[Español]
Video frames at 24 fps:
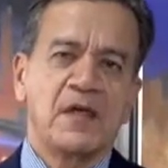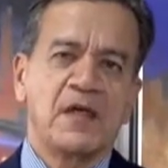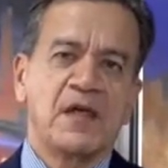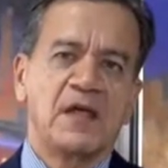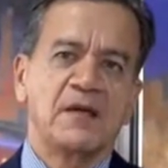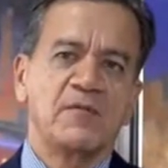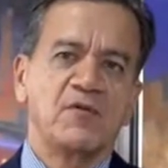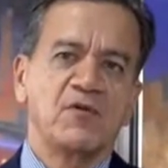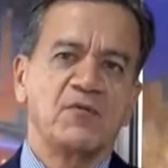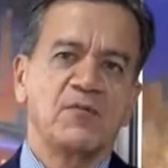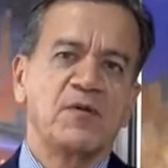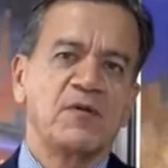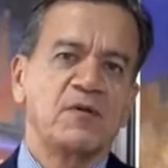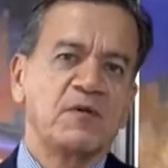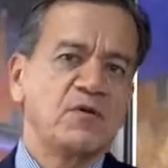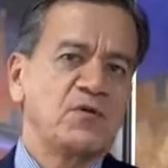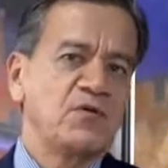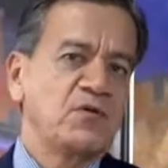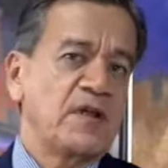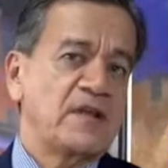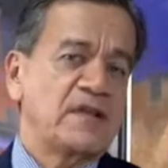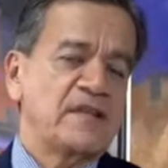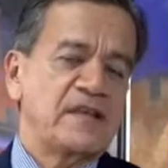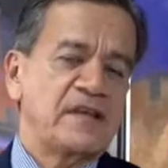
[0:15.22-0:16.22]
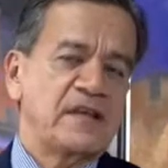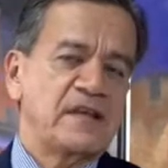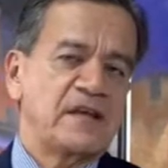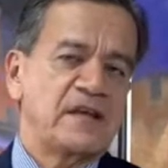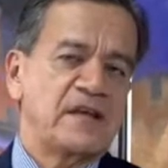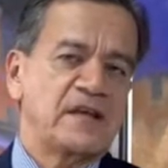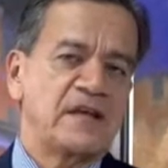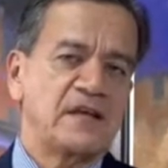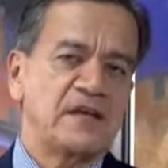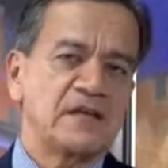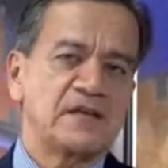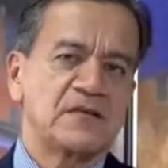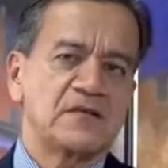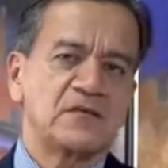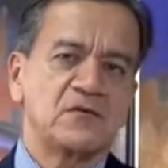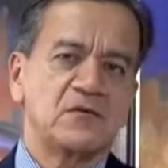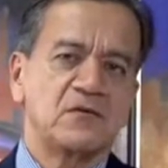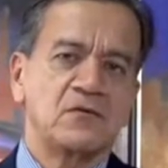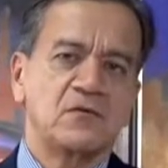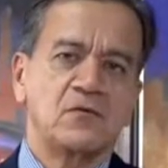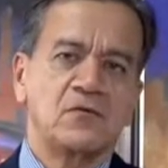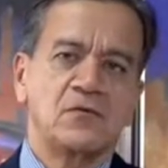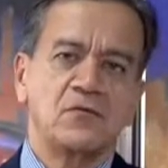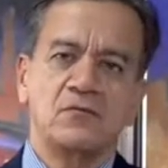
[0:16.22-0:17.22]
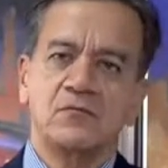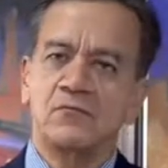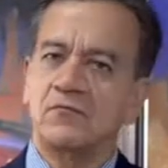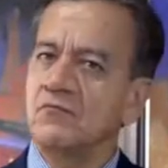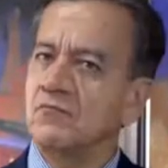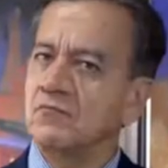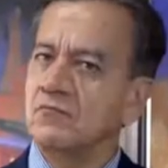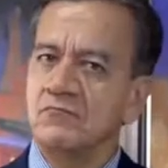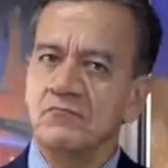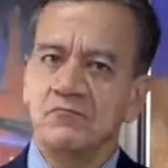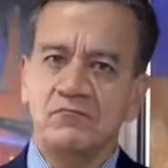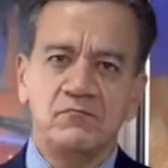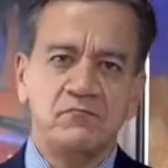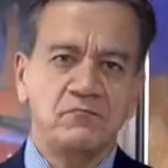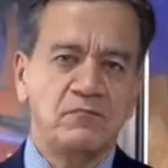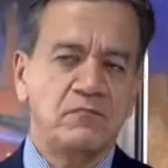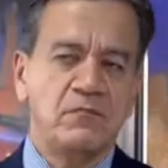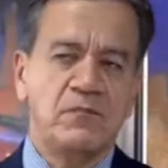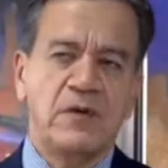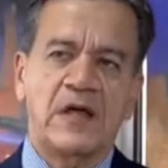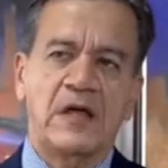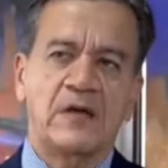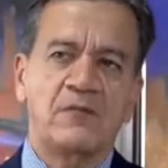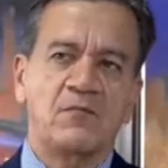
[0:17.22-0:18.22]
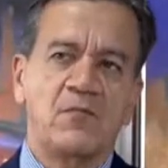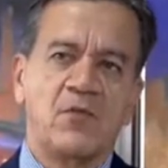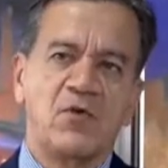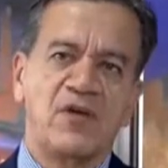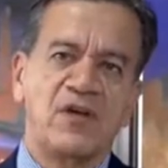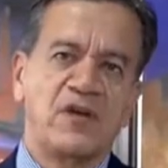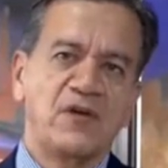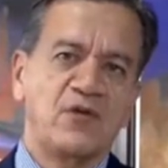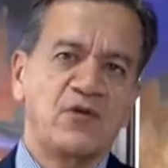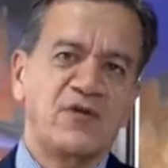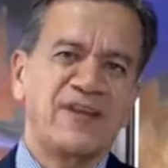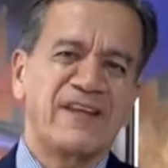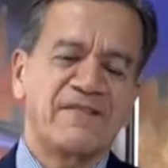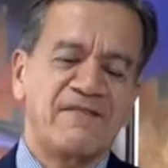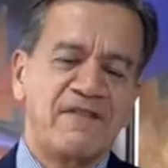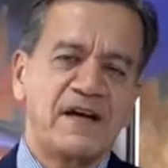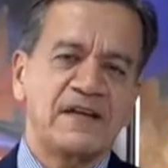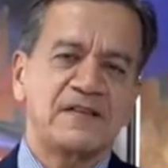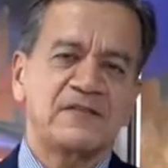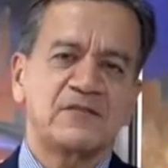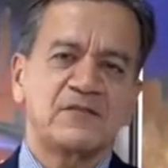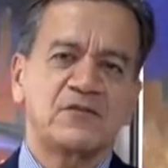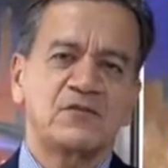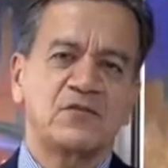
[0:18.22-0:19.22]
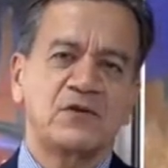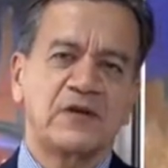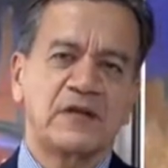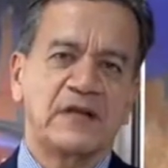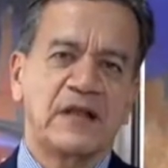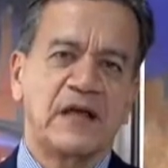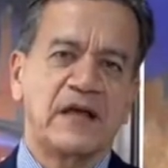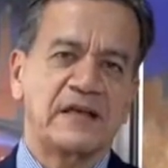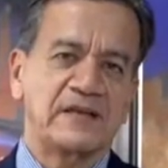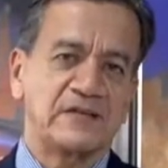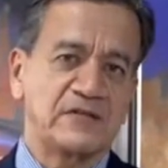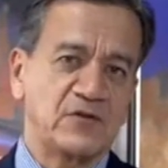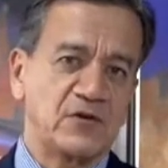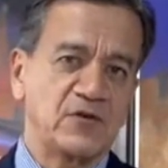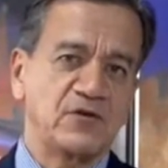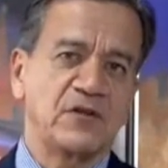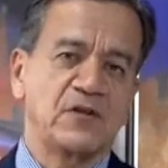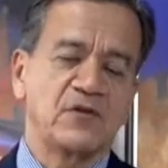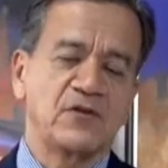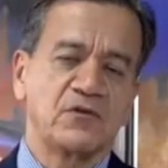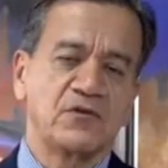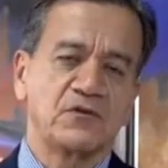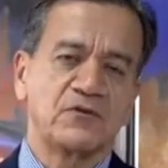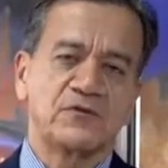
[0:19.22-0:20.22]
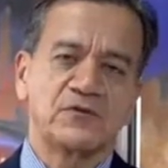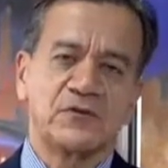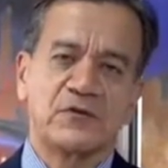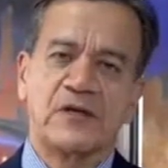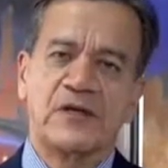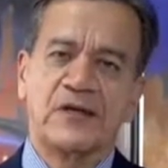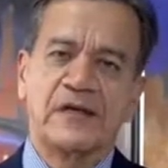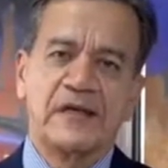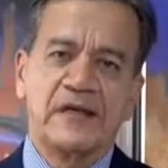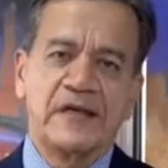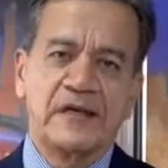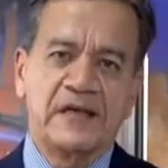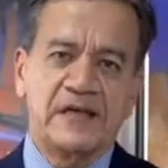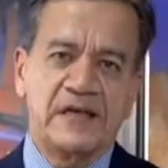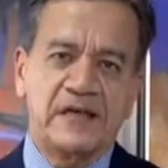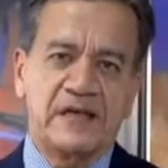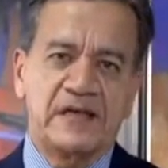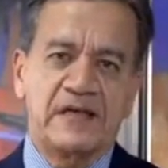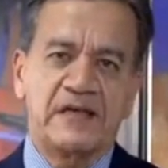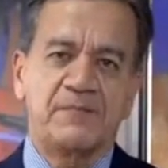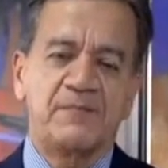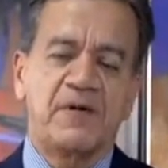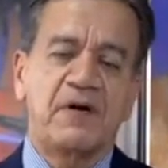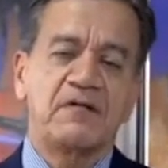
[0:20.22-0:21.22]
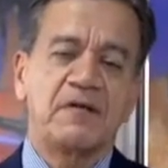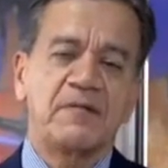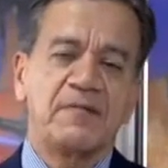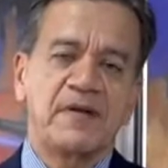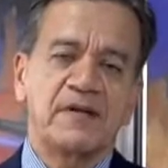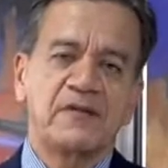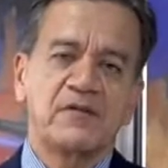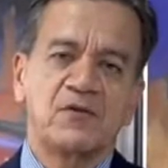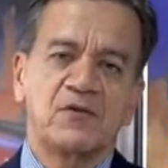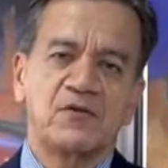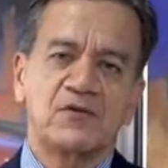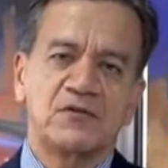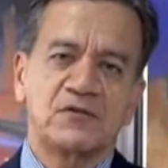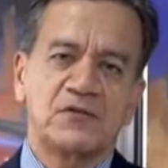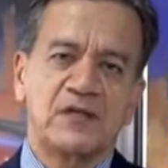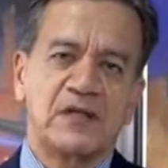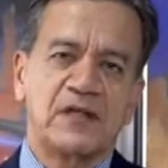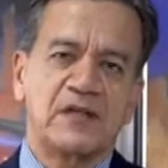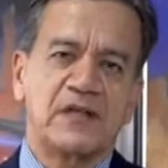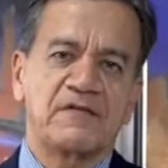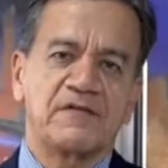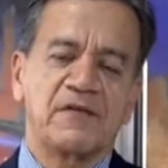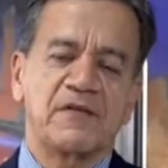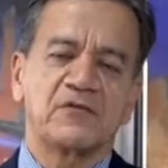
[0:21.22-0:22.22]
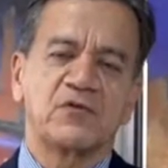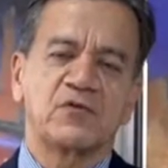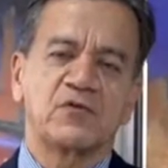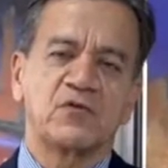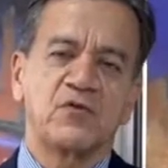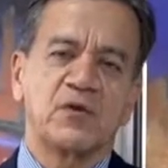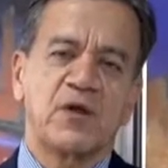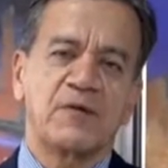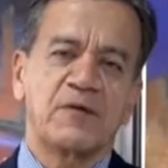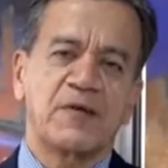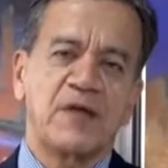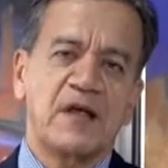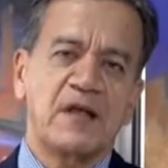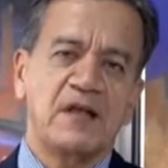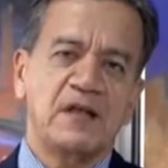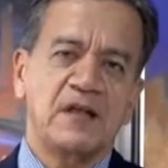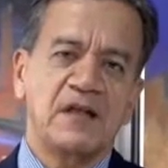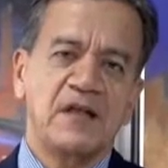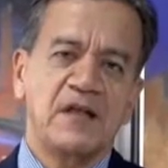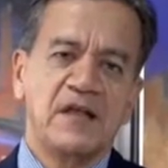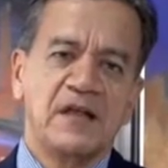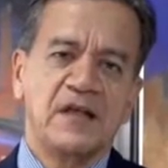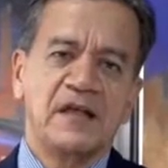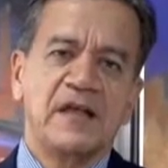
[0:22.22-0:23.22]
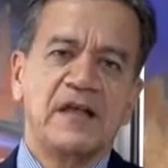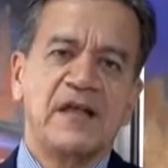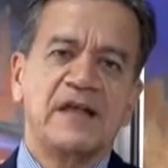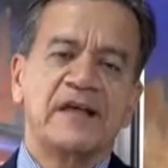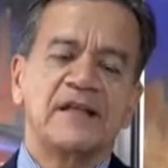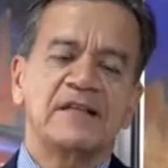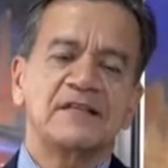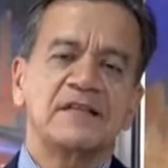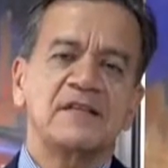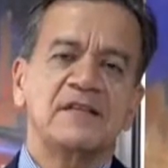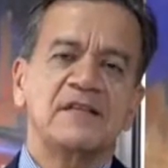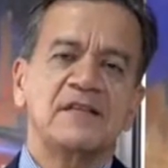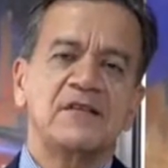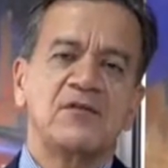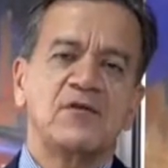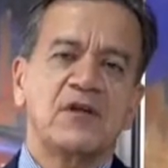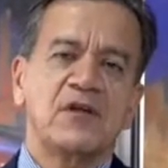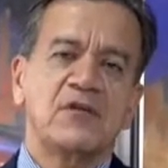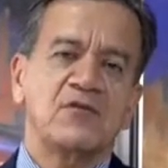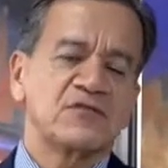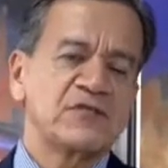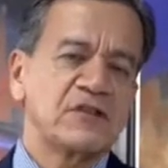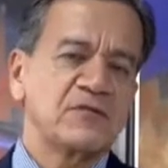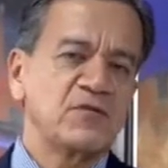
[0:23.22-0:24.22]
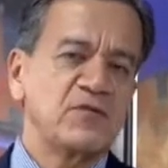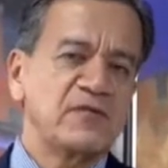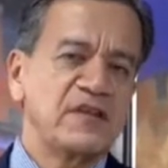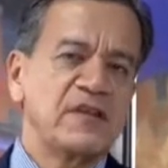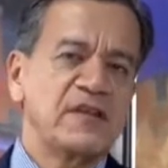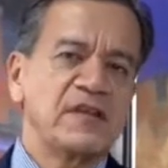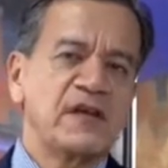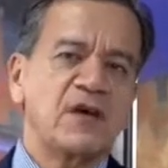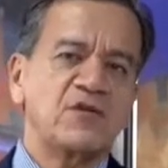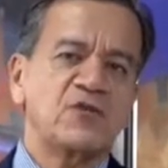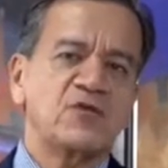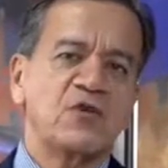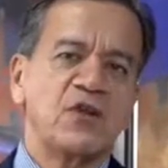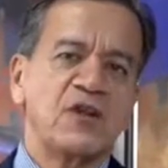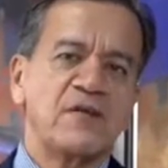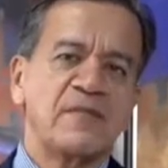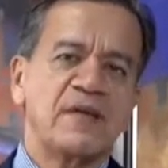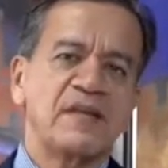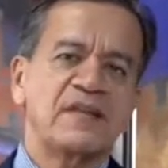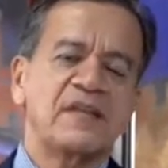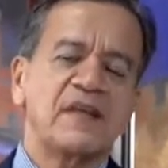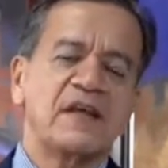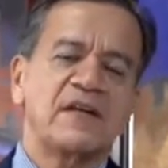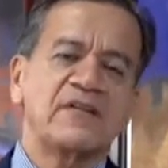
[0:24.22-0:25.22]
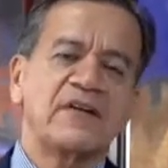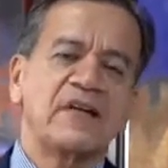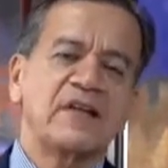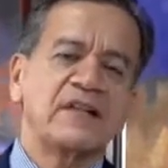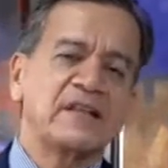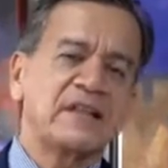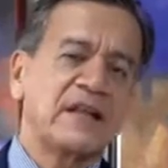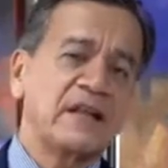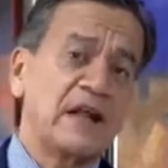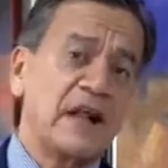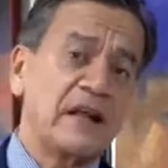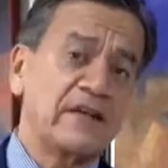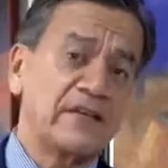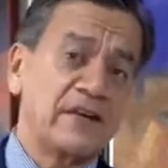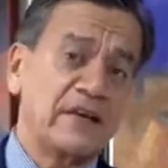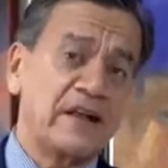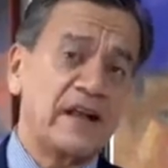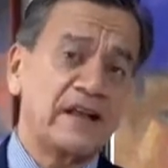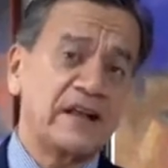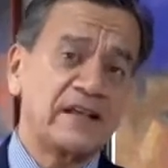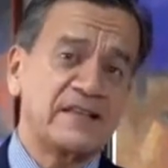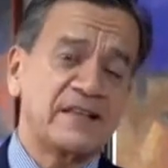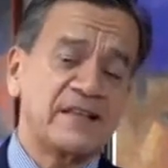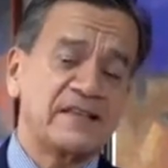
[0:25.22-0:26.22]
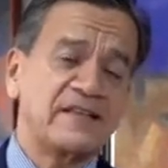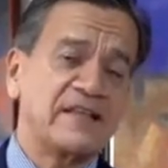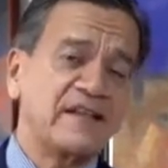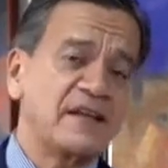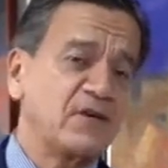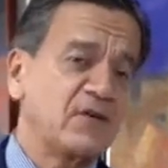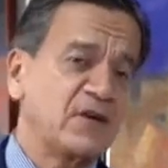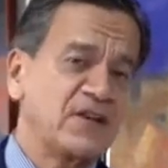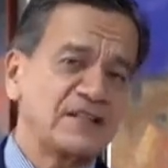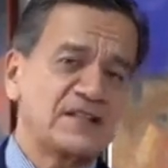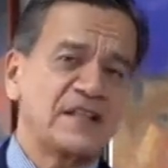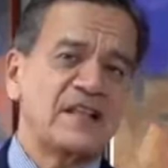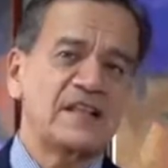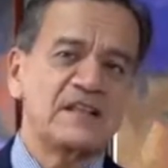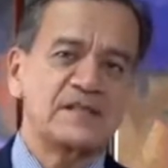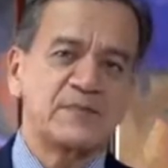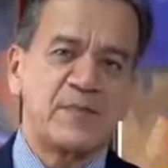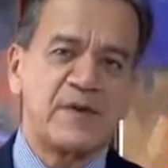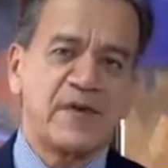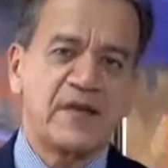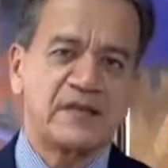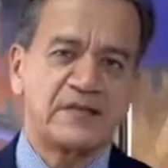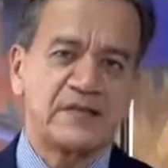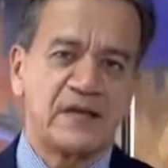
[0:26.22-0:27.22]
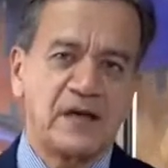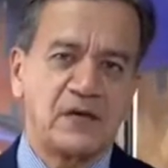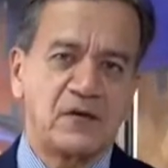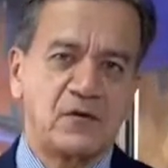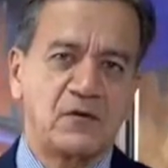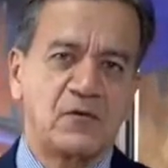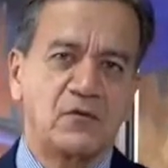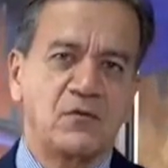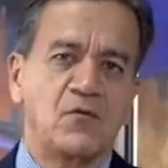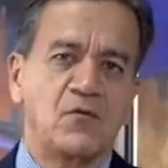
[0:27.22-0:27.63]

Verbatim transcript: Hemos vivido durante décadas un modelo nefasto en la gestión de los eh, pavimentos, en la infraestructura vial en el sentido que nos hemos dedicado solamente a arreglar, atender lo que está despedazado.